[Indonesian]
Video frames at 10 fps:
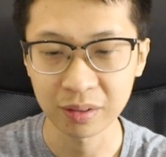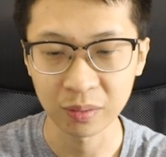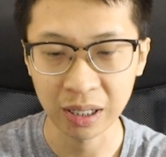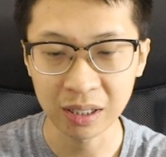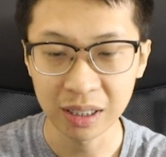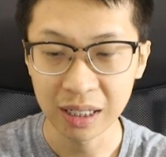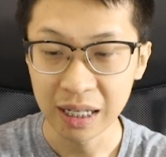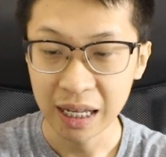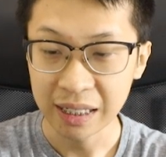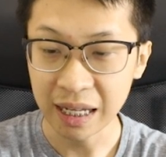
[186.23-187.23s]
Oke. Okay?
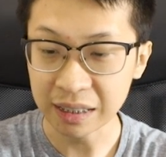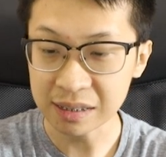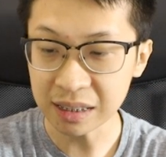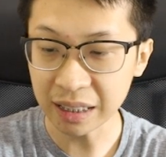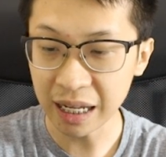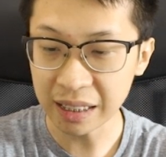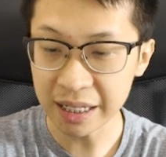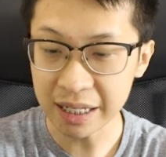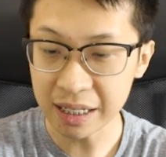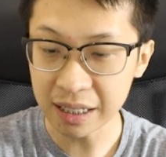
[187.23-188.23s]
Yang atas ini
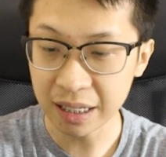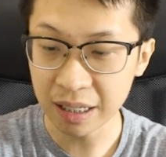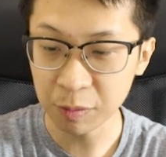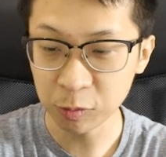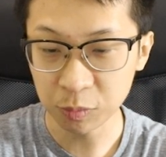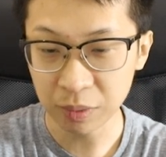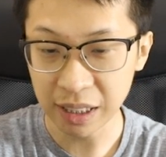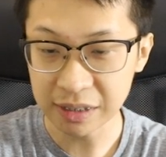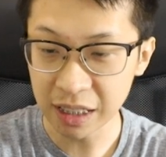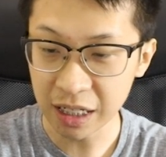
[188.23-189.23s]
kayaknya uh, menurut
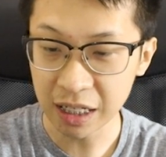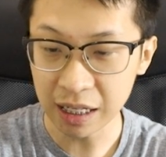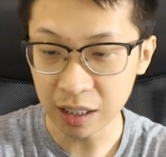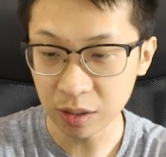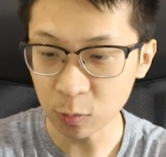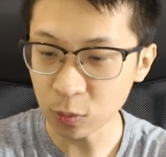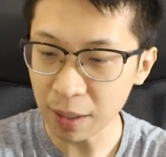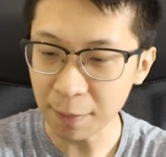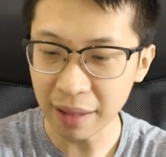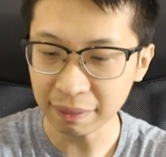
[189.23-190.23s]
Bang aji
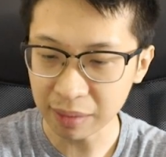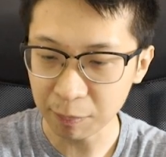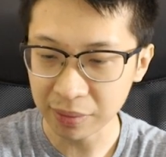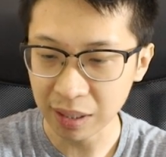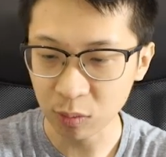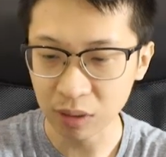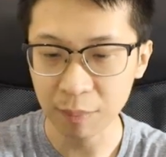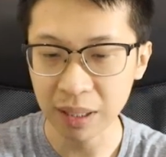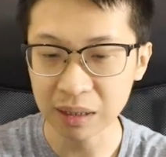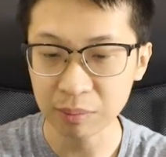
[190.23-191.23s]
kurang mantep ya,
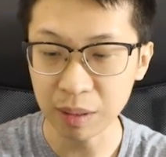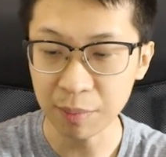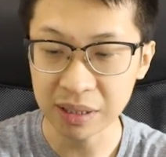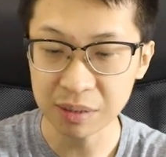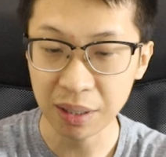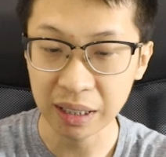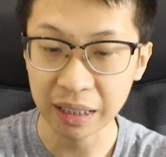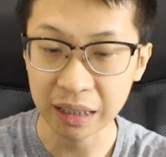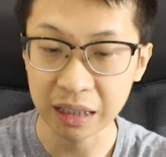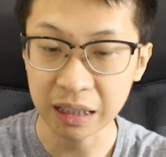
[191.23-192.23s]
kurang mantep tapi Bang aji bakal
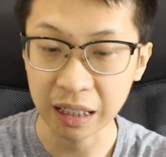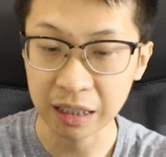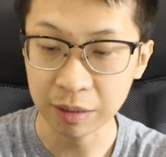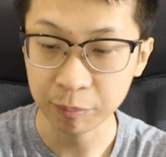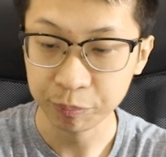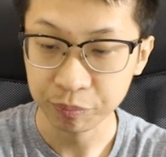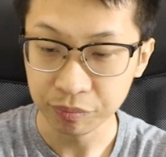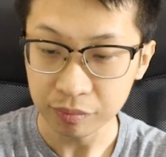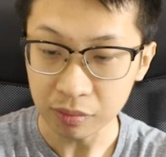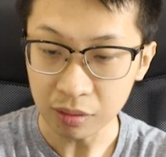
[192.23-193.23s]
naikin ini kayaknya.
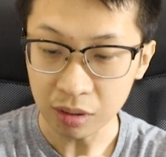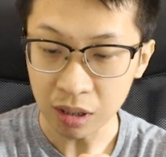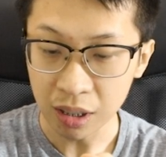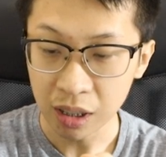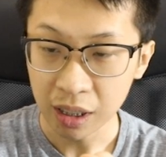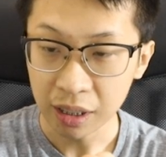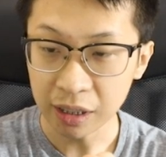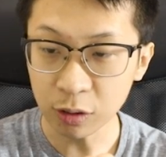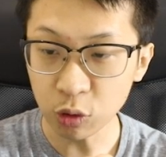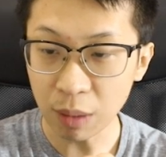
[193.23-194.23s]

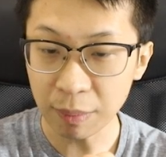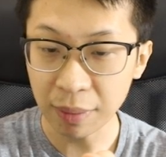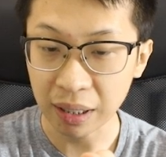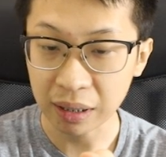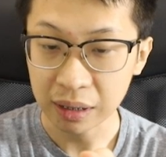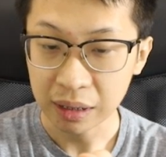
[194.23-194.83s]
Ini untuk apa, Bang?